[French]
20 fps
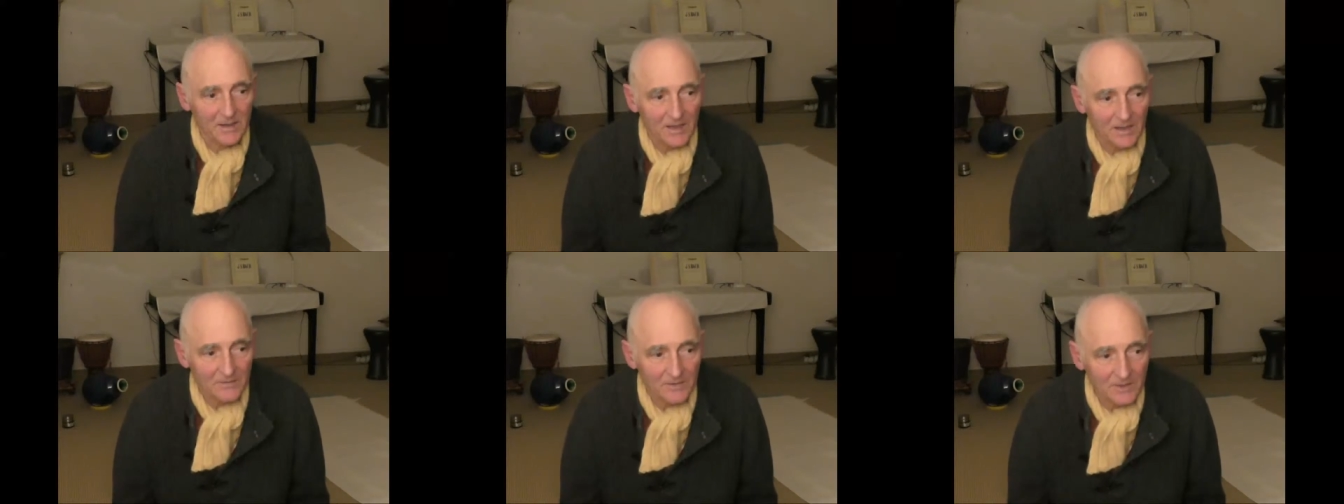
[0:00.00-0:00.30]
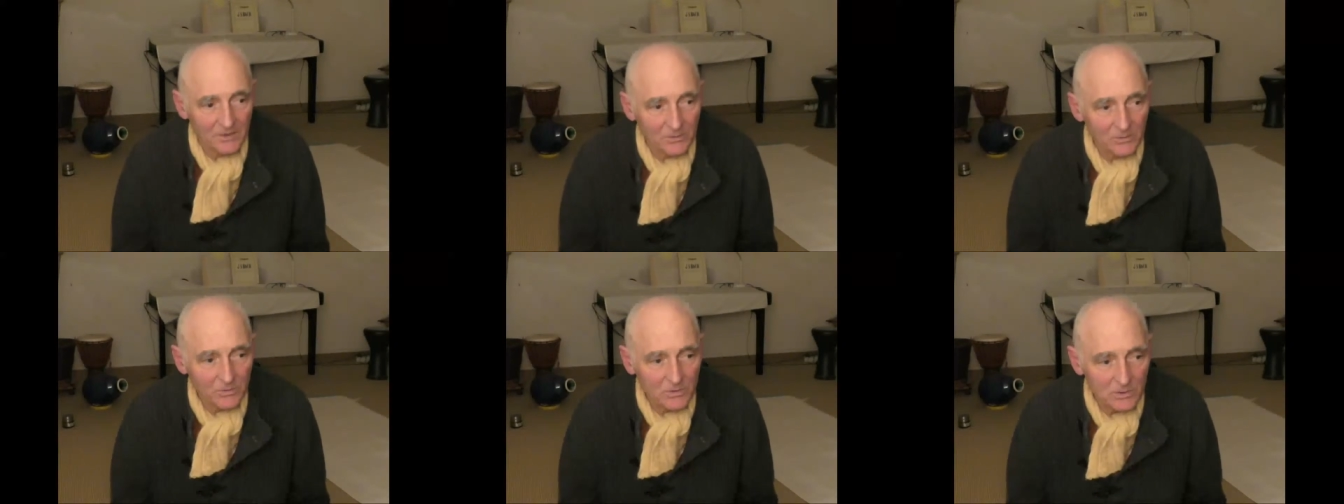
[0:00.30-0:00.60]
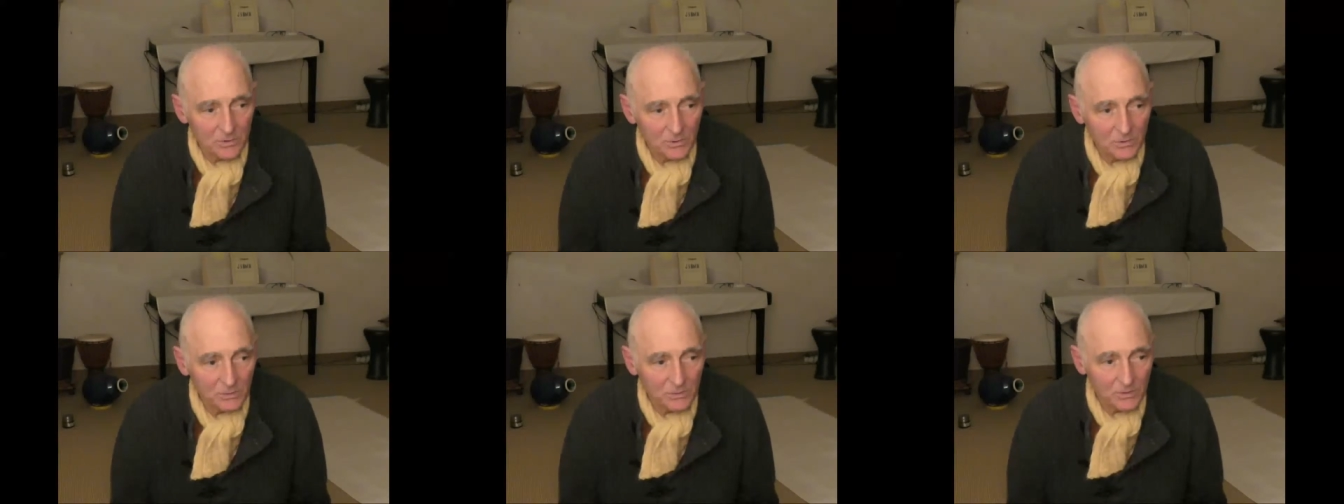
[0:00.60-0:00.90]
avec une
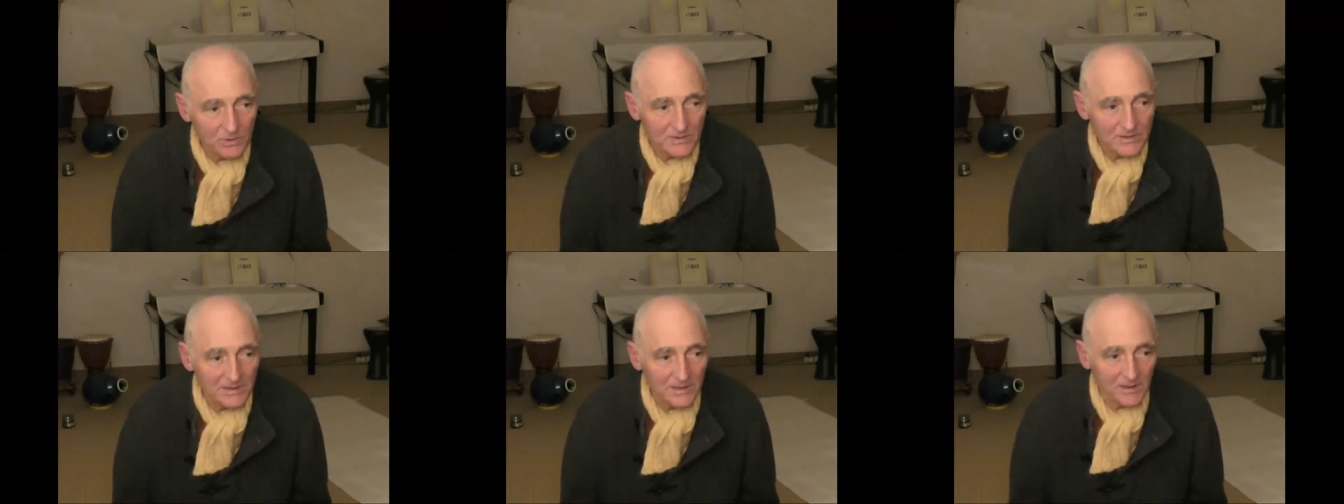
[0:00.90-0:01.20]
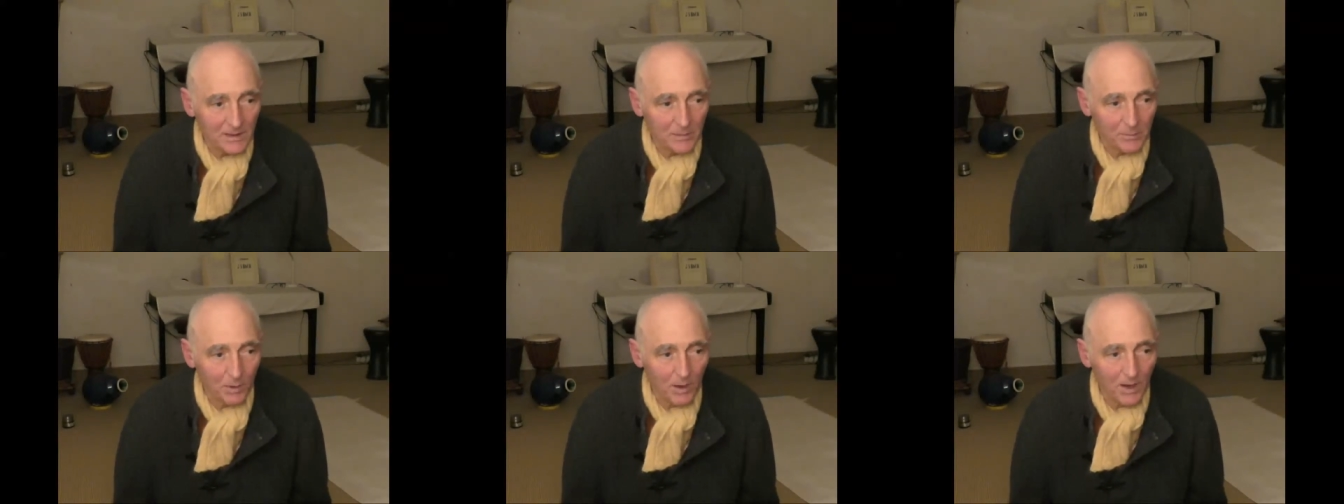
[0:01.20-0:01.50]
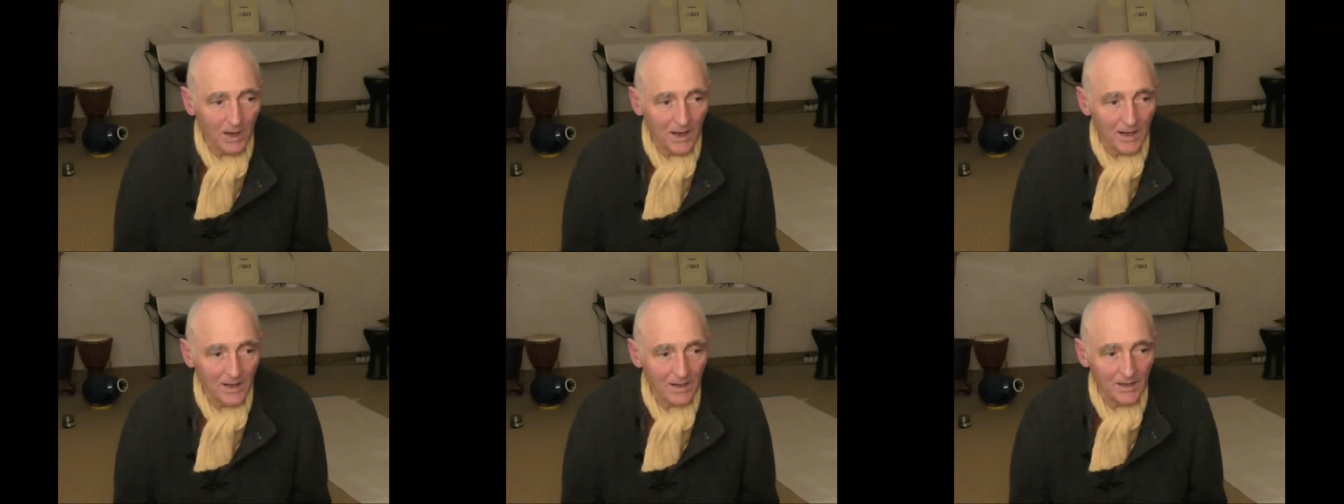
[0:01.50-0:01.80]
structure
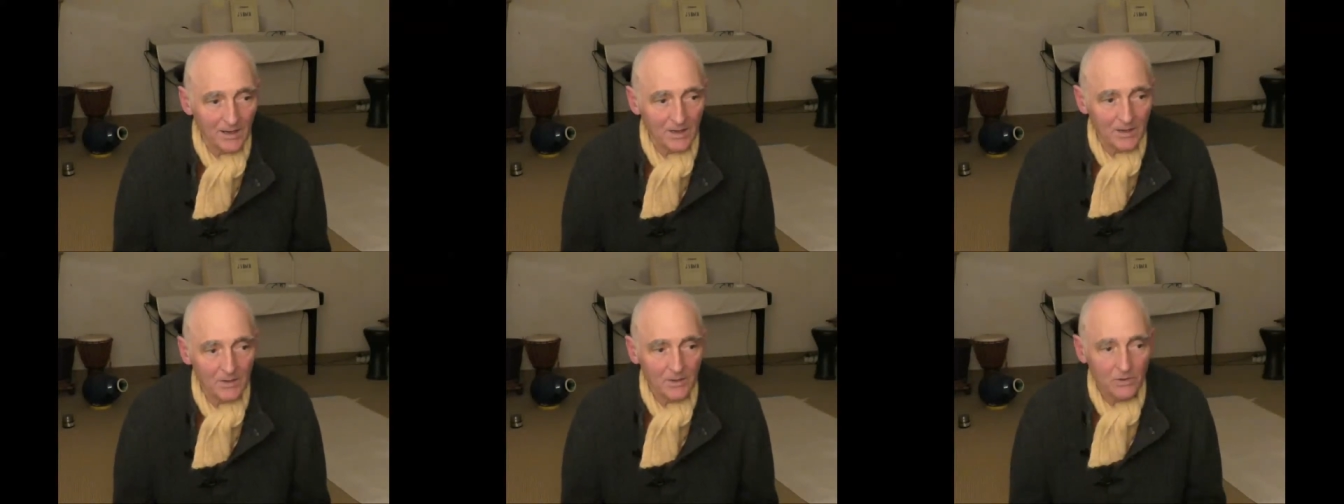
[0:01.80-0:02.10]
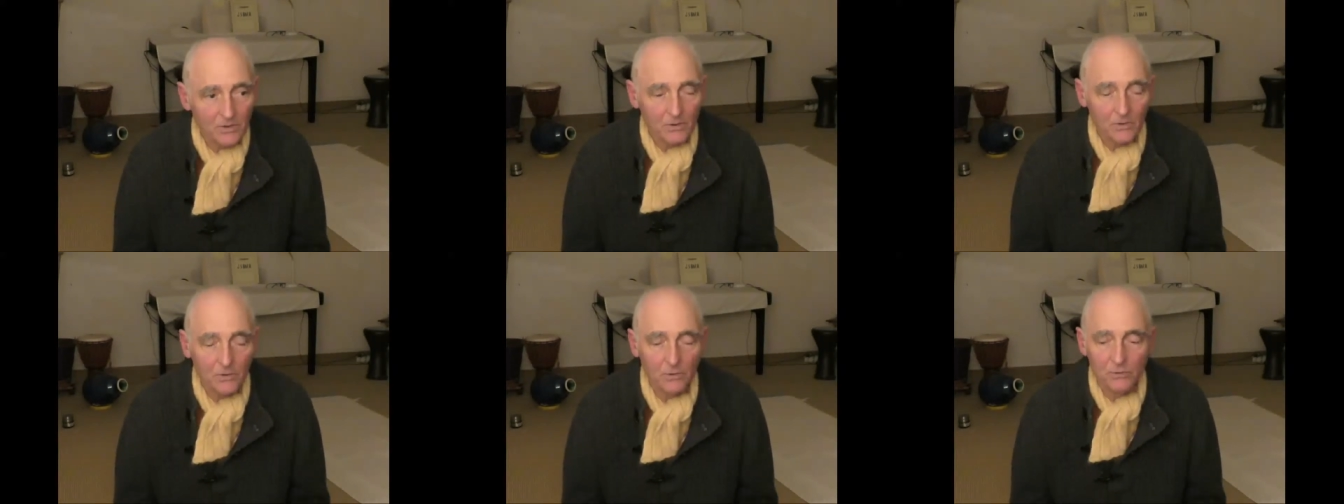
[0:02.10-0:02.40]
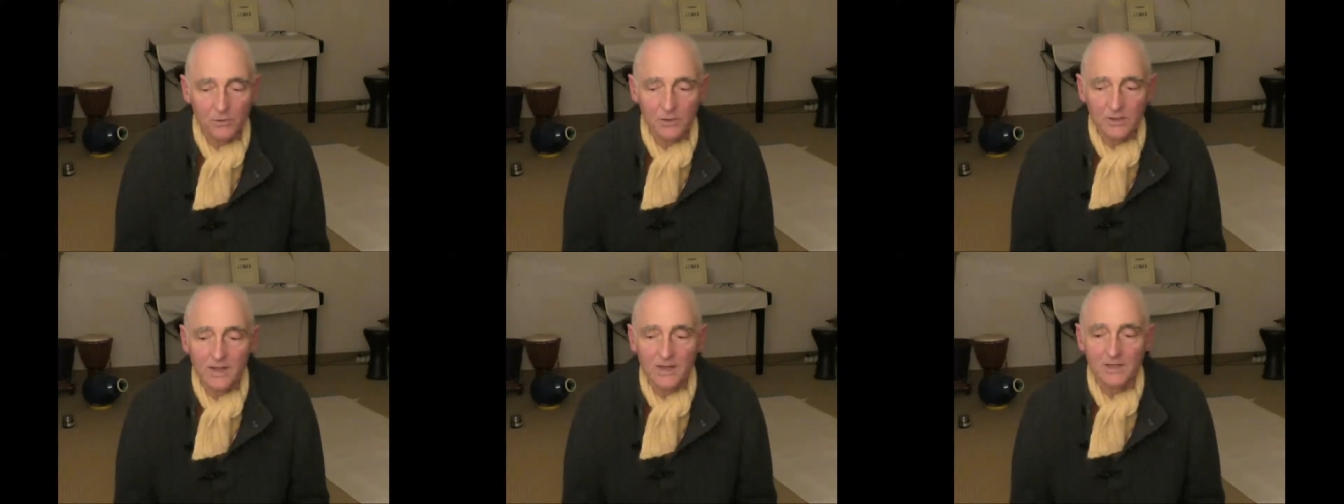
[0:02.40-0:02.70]
cérébrale
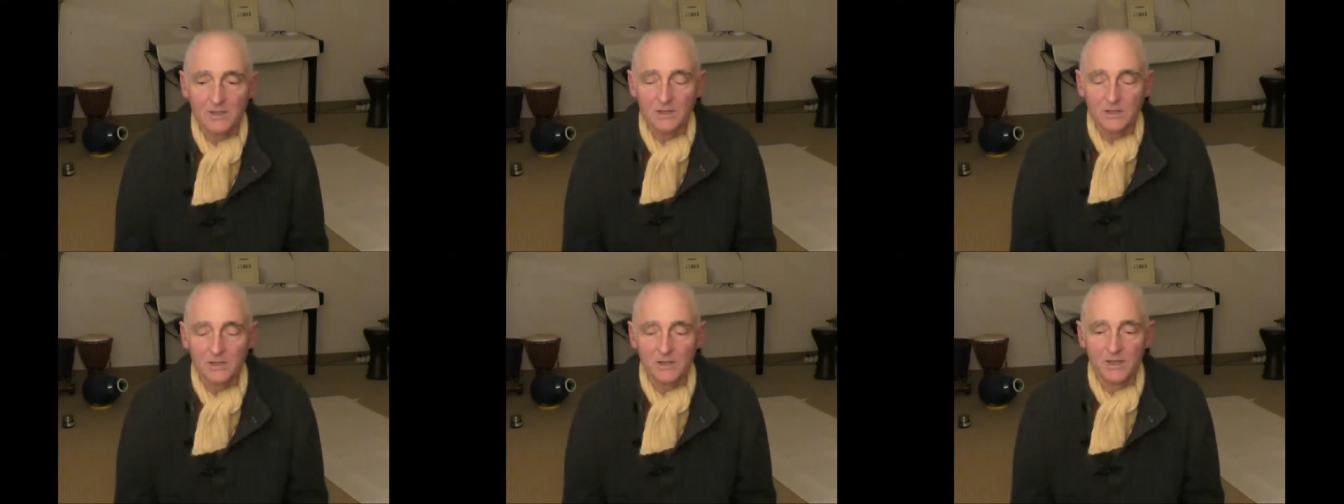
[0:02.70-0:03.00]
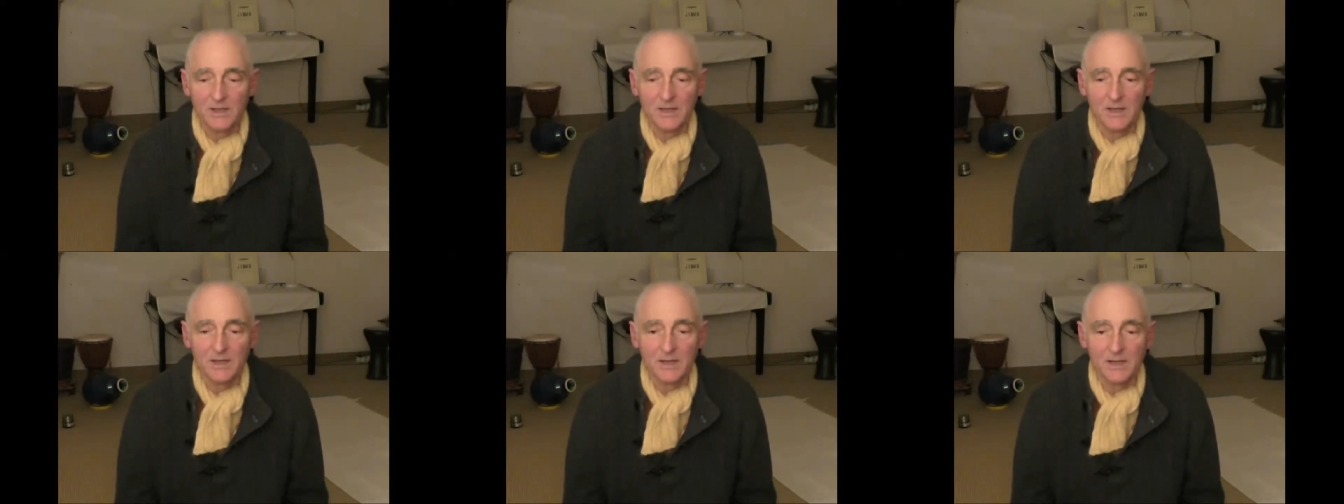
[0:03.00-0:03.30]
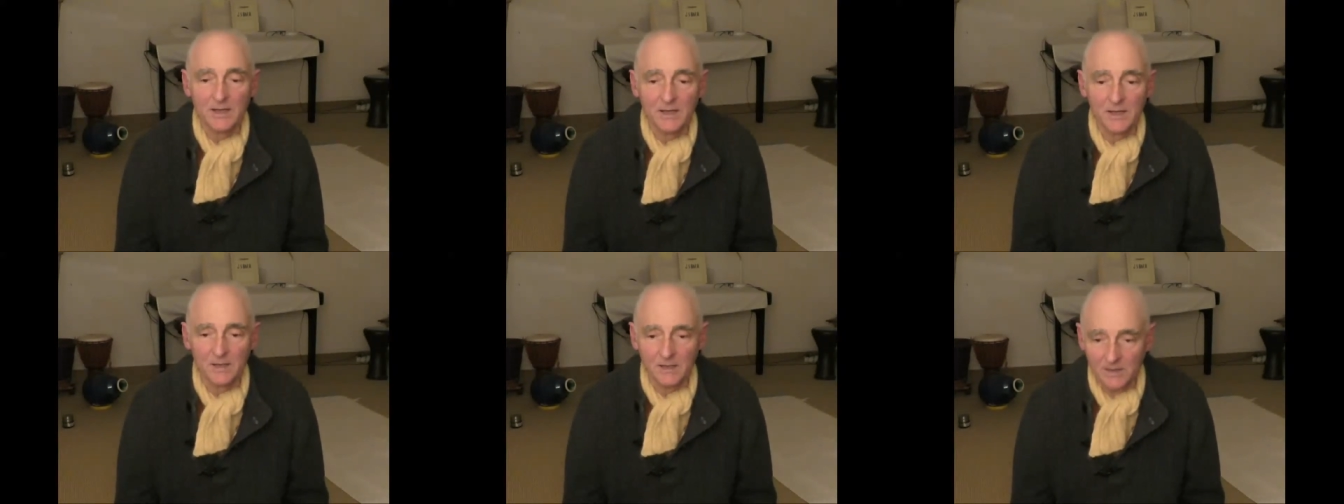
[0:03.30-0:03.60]

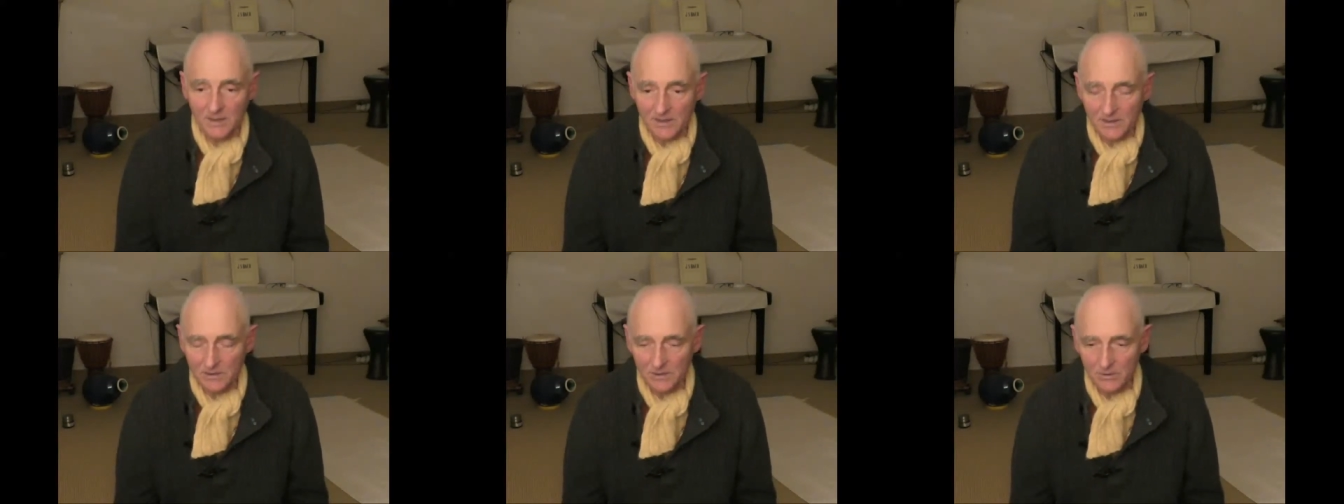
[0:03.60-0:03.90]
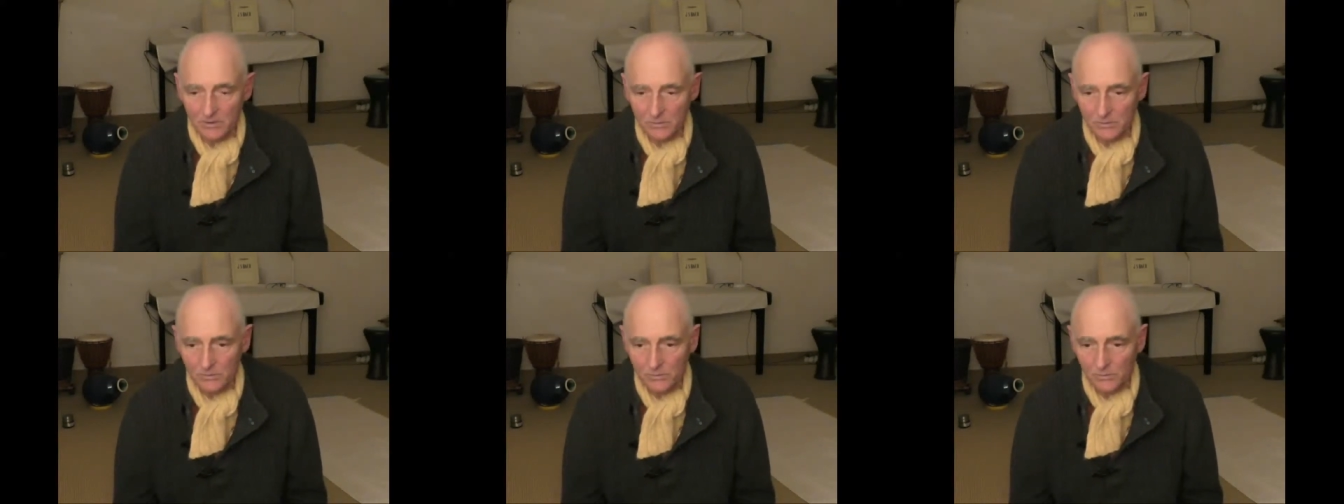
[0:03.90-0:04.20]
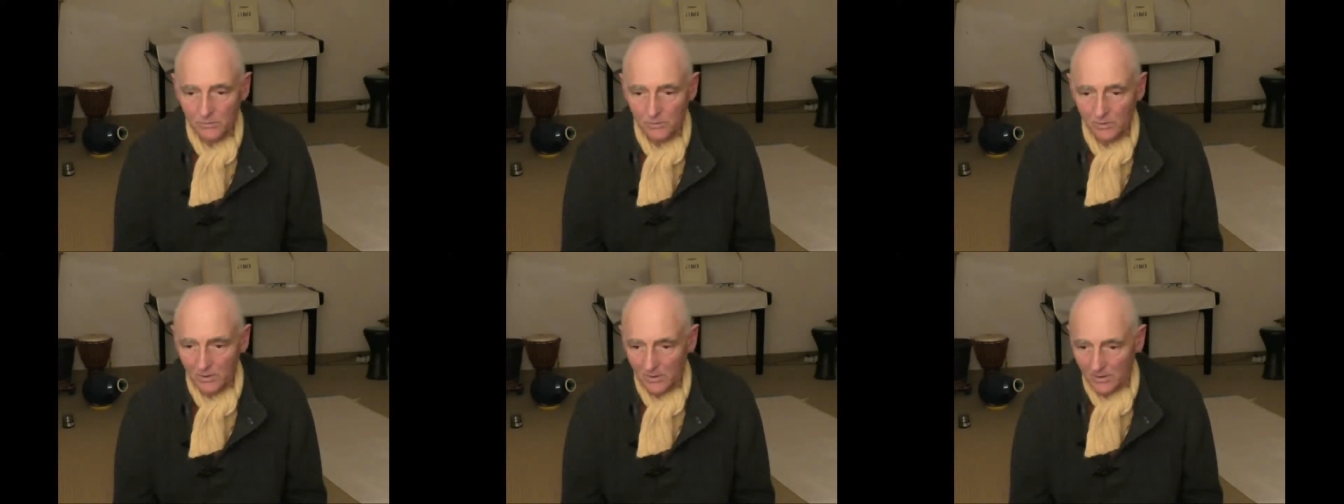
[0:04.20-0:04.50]
relâchée, détendue,